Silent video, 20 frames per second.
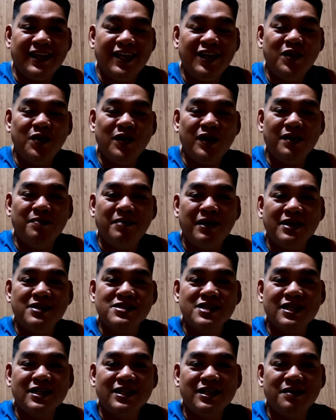Thank you kay
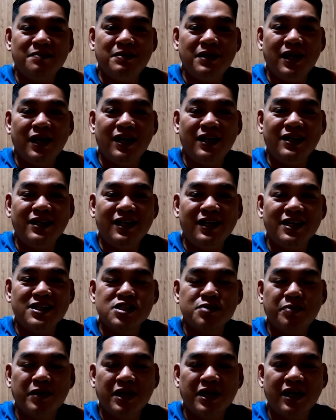Betchay TV ha.
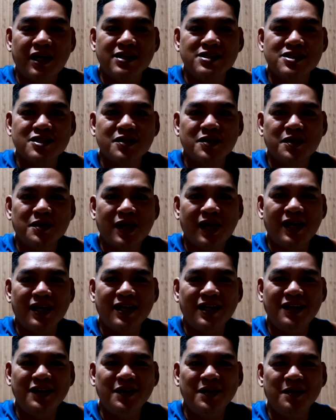Na-experience ko
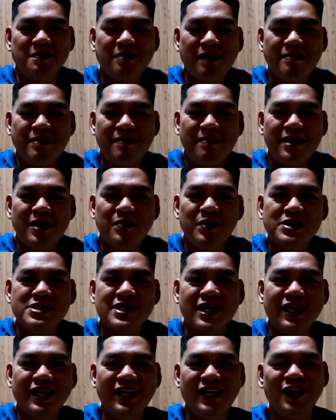talaga yung pamimingwit
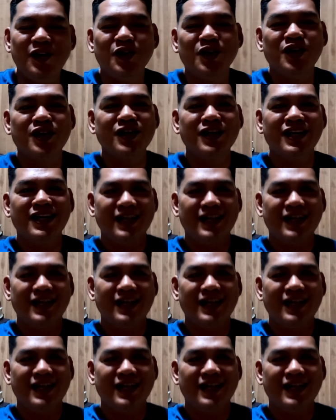sa ilog.